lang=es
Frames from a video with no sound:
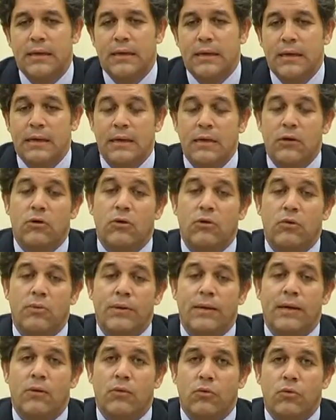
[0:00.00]
Y digo de
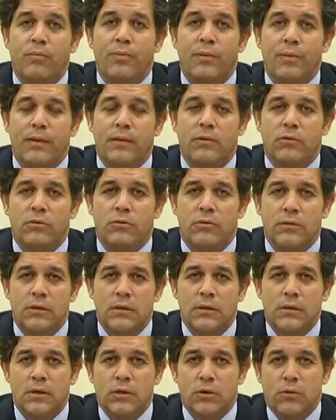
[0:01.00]
obligado cumplimiento
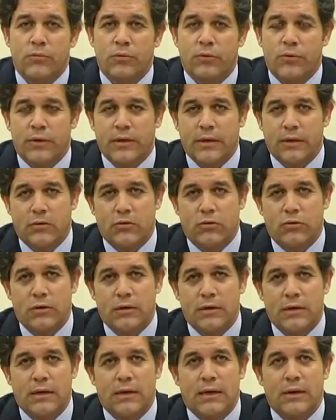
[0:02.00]
porque
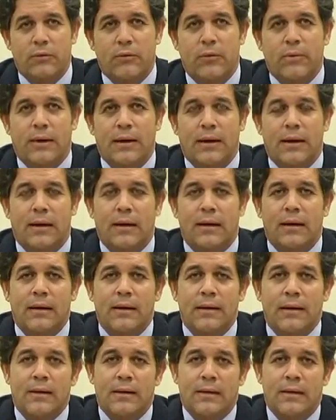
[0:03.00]
con la nueva,